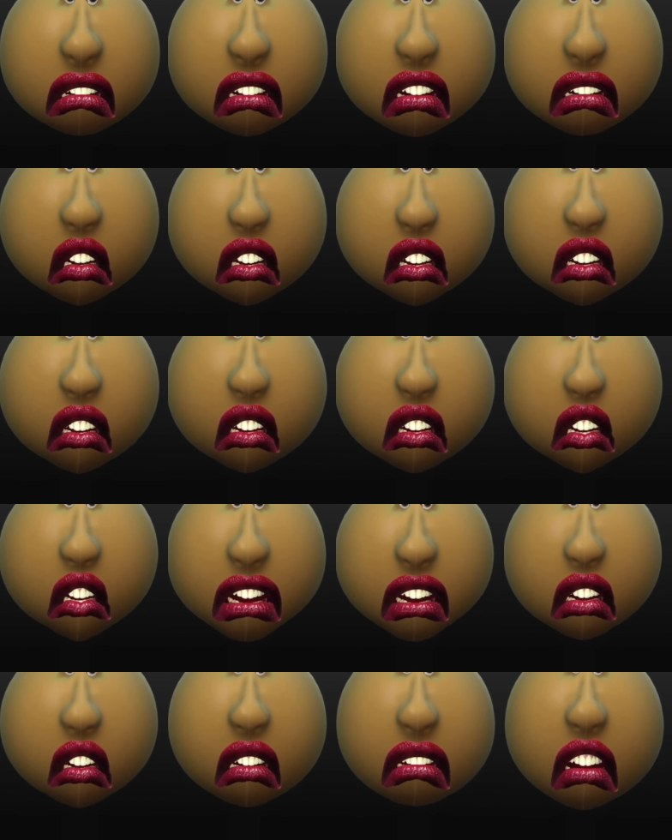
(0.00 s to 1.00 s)
Alors un
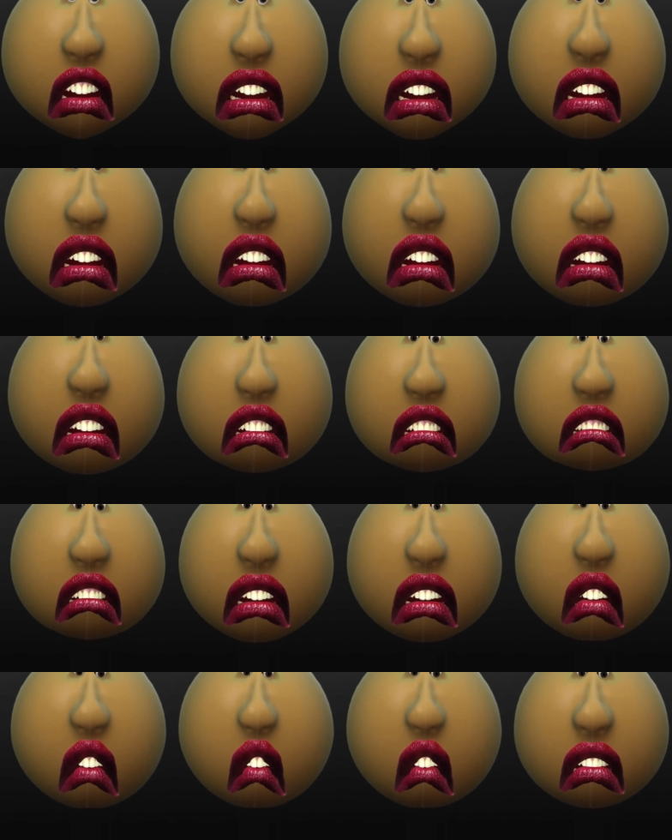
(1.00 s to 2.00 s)
sentiment
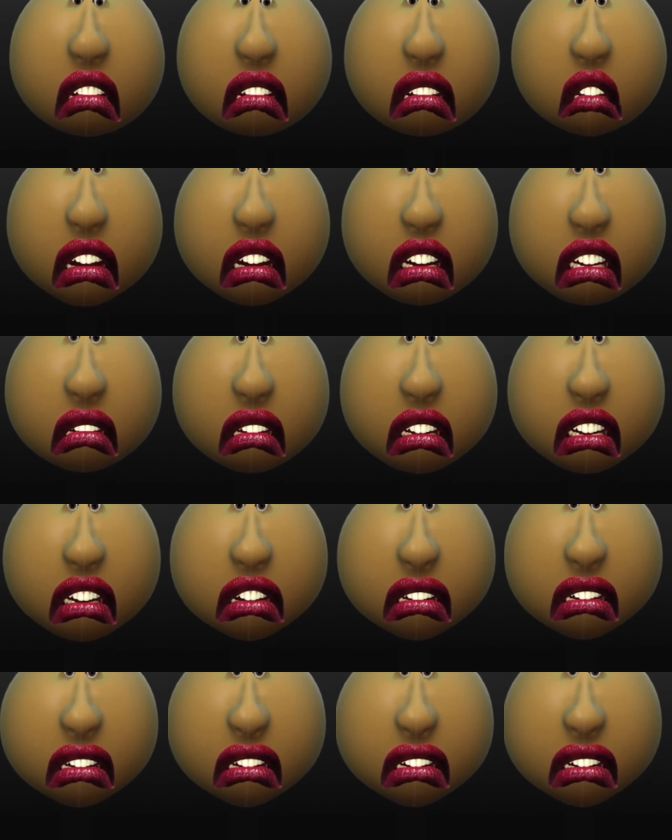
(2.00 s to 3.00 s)
d'infériorité
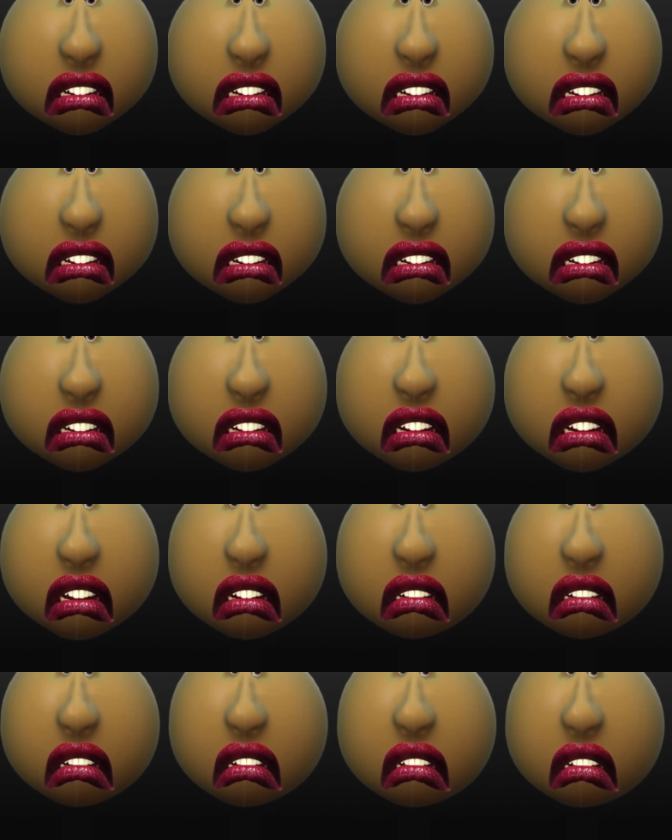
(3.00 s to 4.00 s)
s'installe.
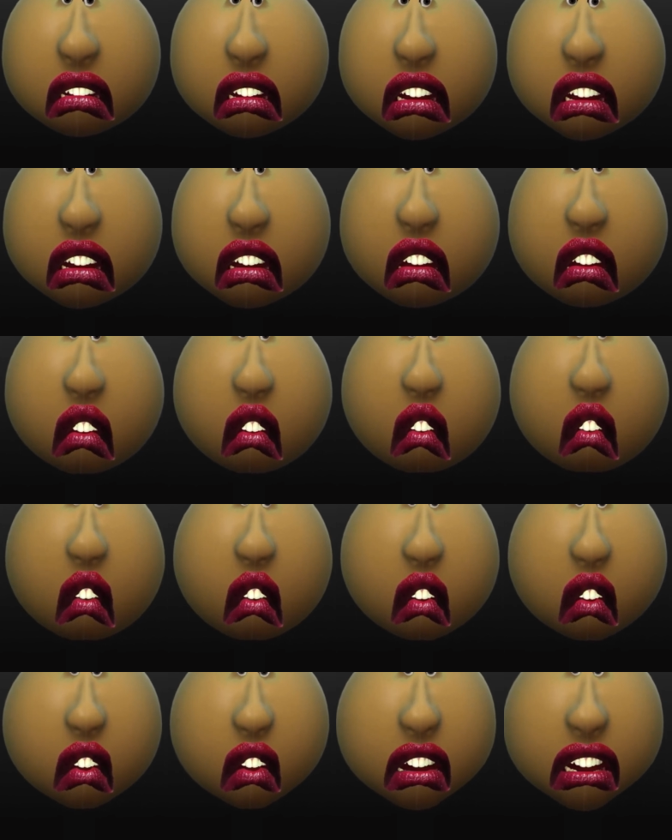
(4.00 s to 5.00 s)
Vous vivez
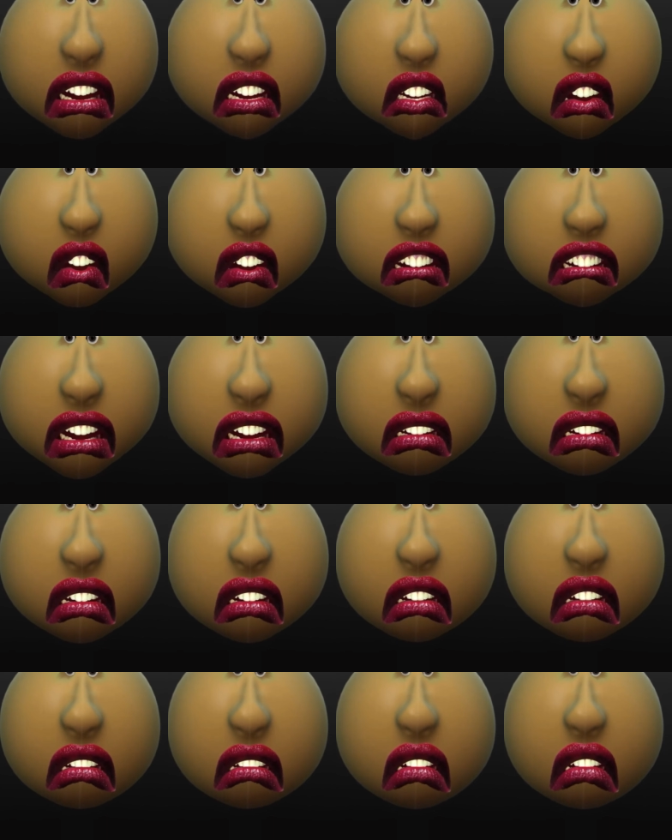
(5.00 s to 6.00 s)
l'humiliation
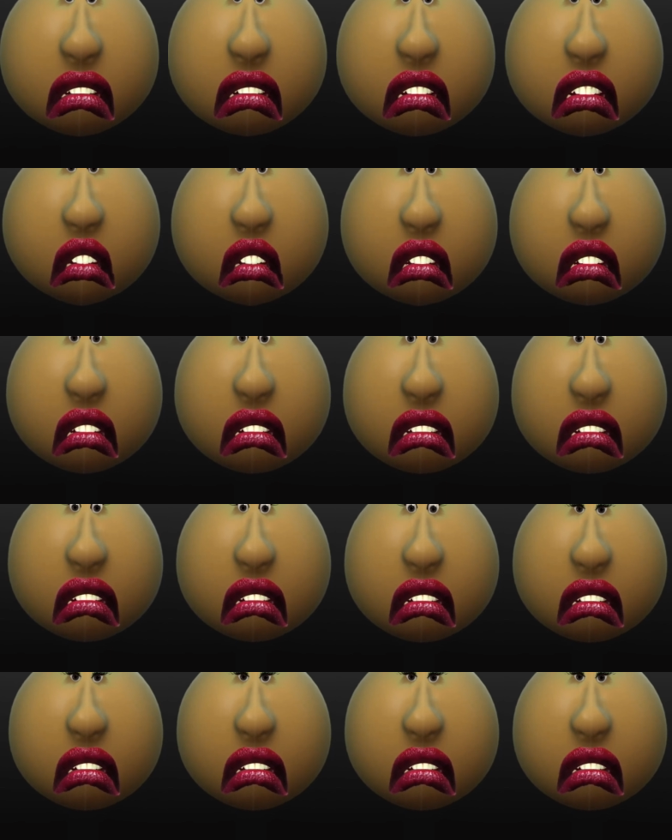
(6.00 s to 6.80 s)
devant autrui